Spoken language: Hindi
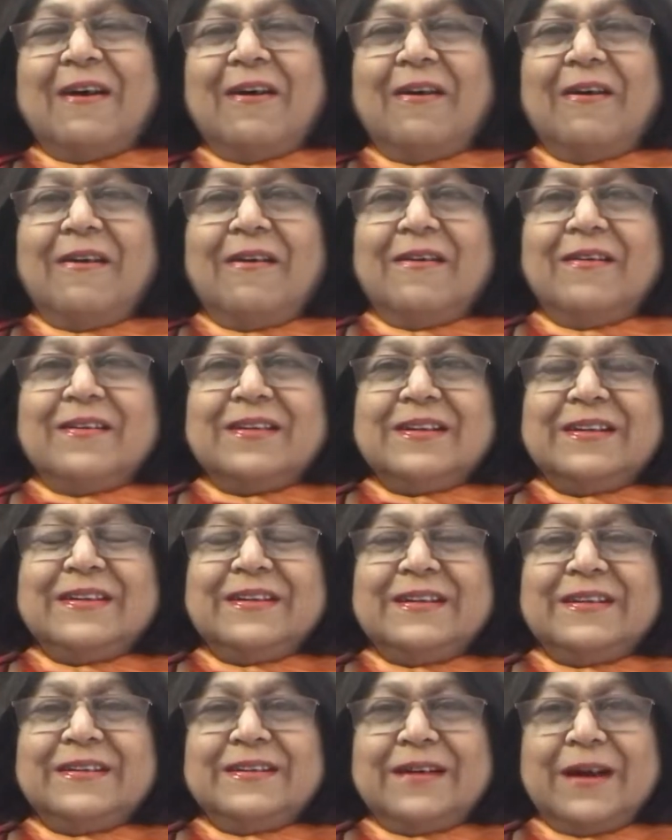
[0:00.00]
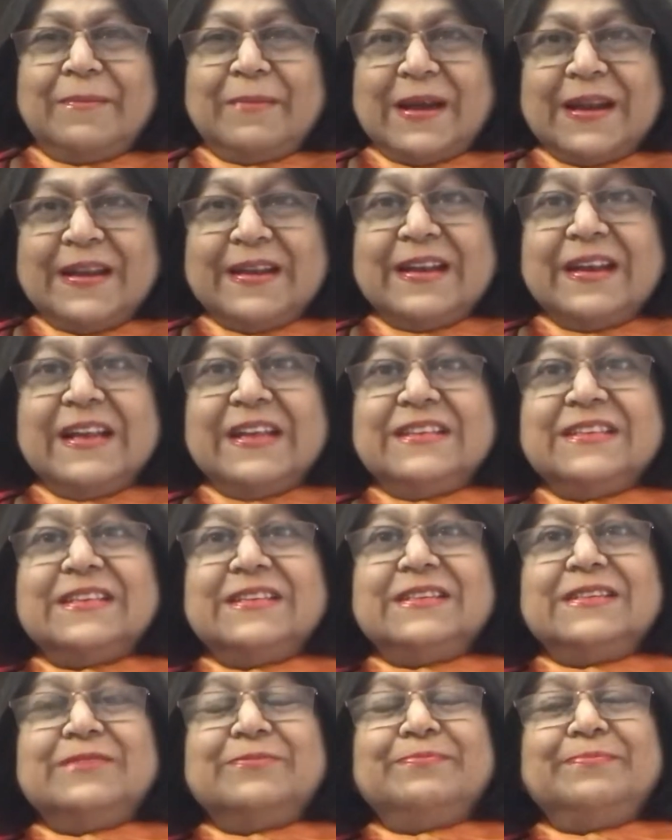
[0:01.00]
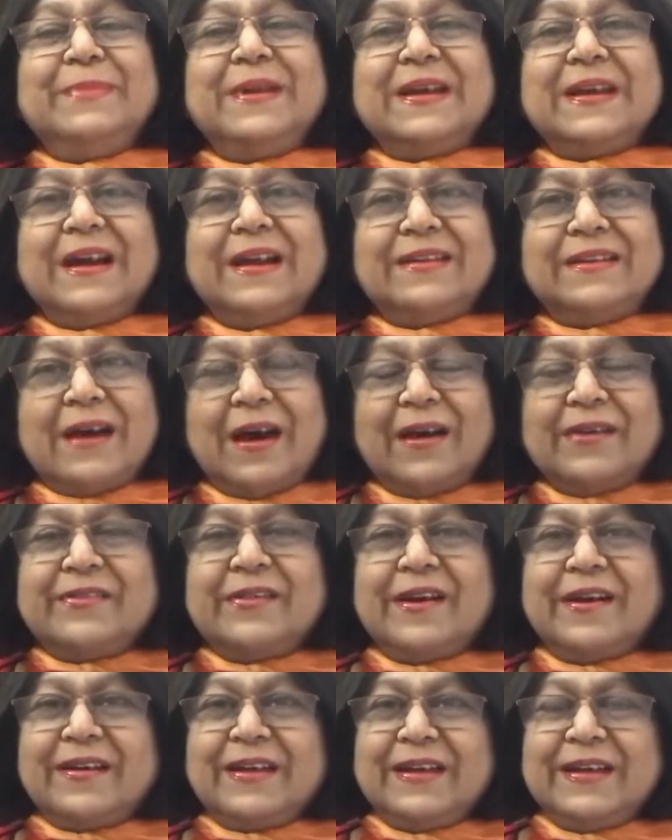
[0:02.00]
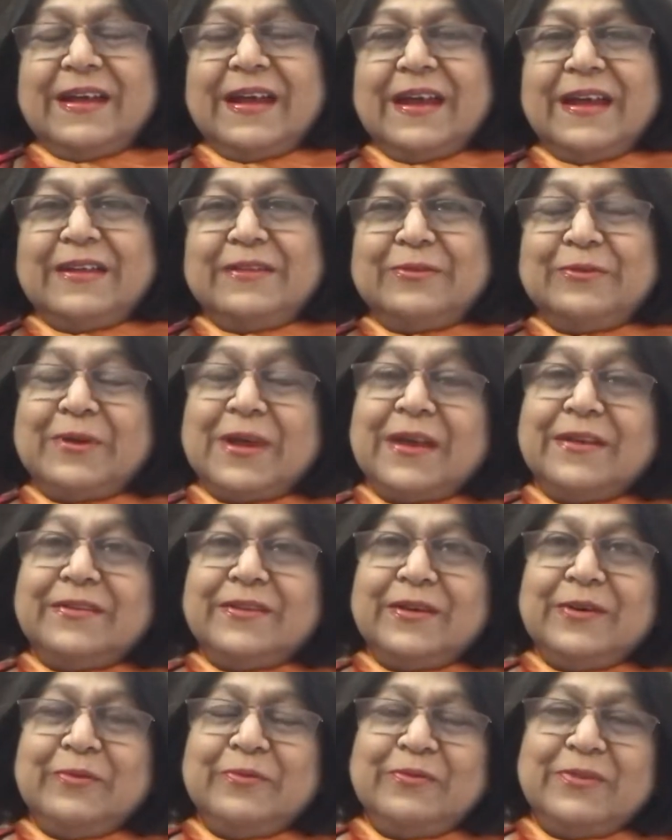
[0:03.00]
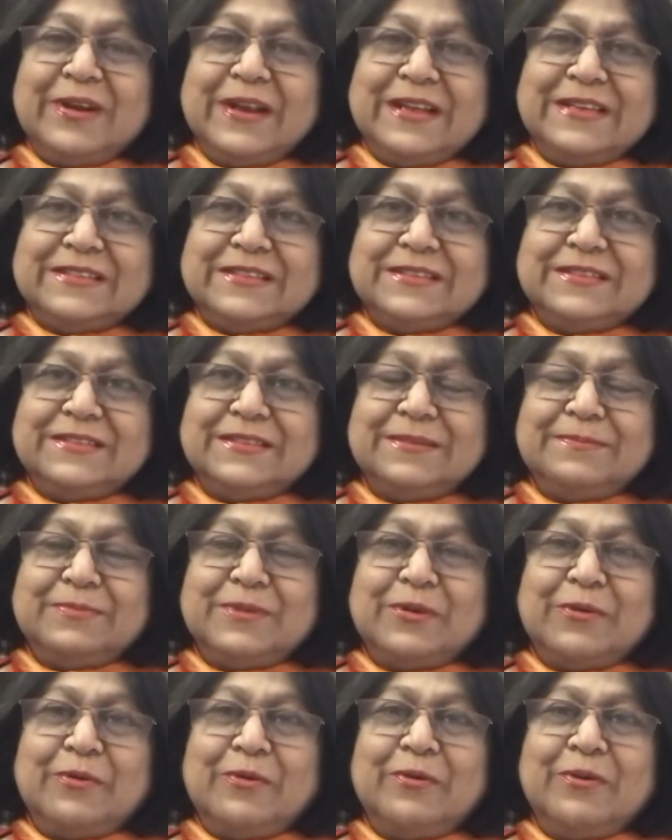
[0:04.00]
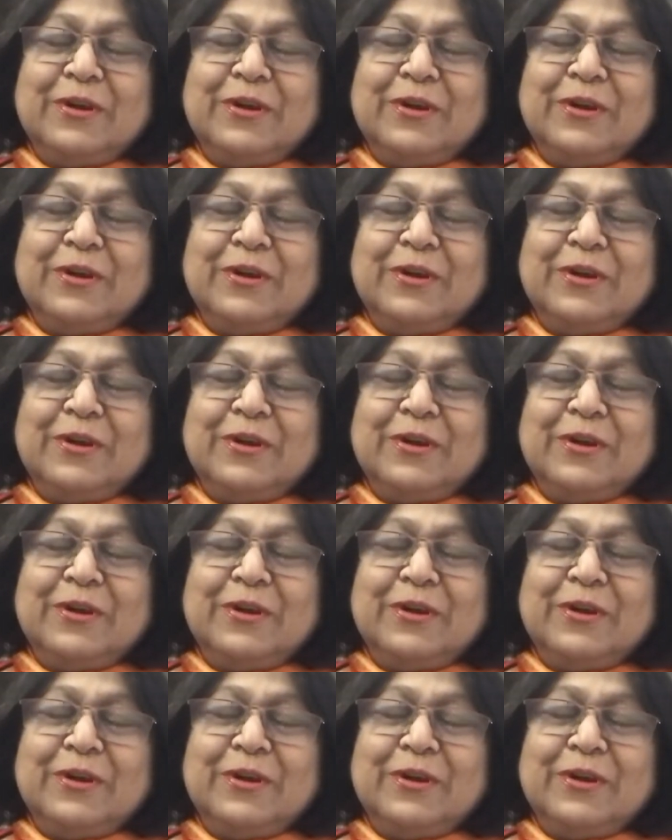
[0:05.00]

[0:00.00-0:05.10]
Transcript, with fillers: और हमारे रिलेशनशिप में खटास आ गई है तो कैसे उन रिलेशनशिप को